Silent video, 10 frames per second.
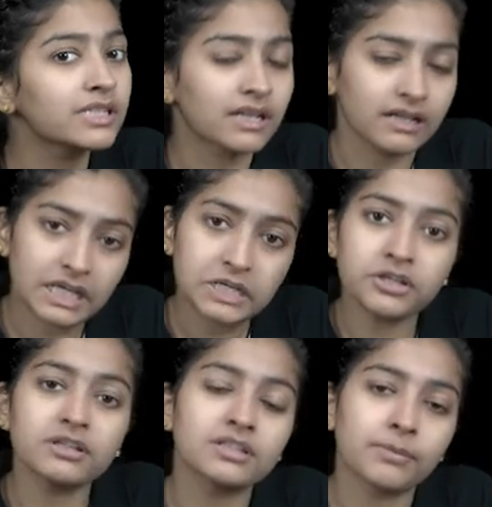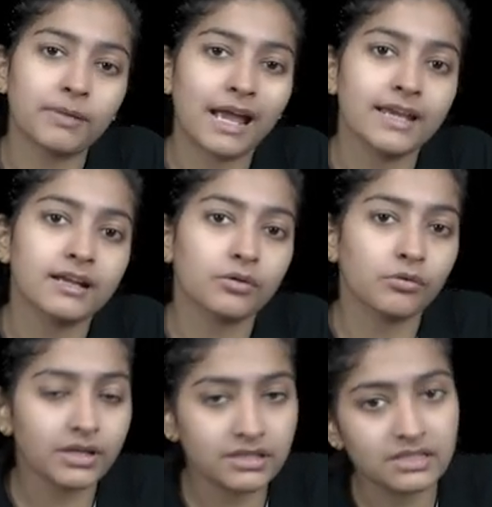सी कंडीशन अप्लाई
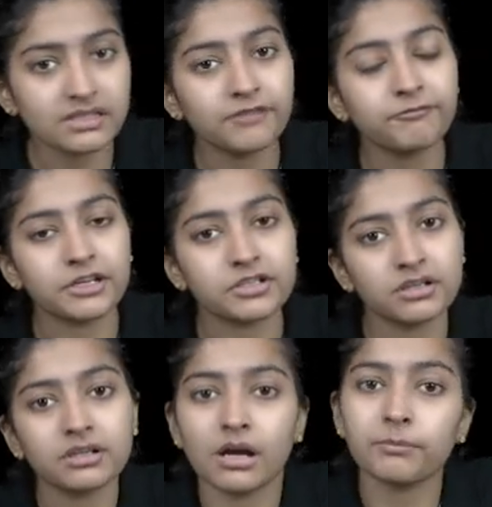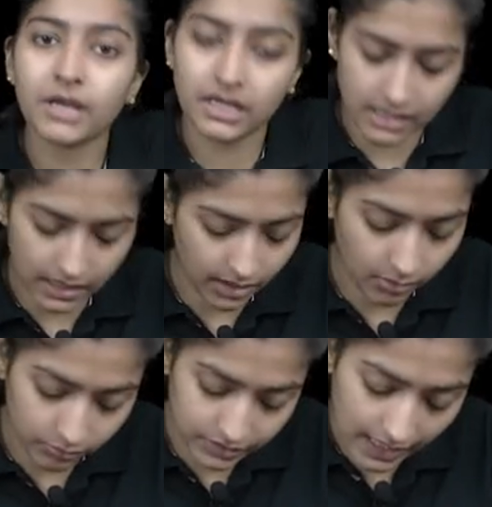करोगे जिससे फ्रिक्शन कम या ज़्यादा
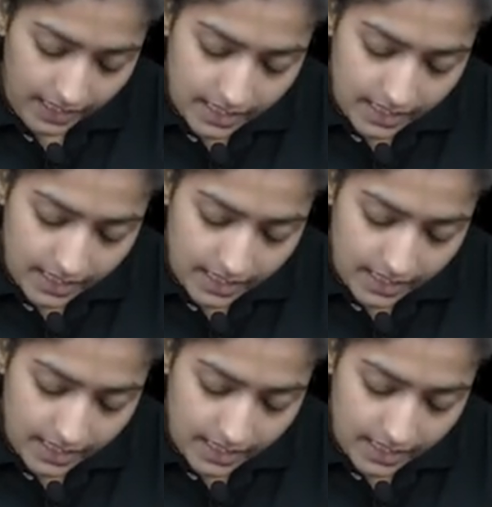हो जाए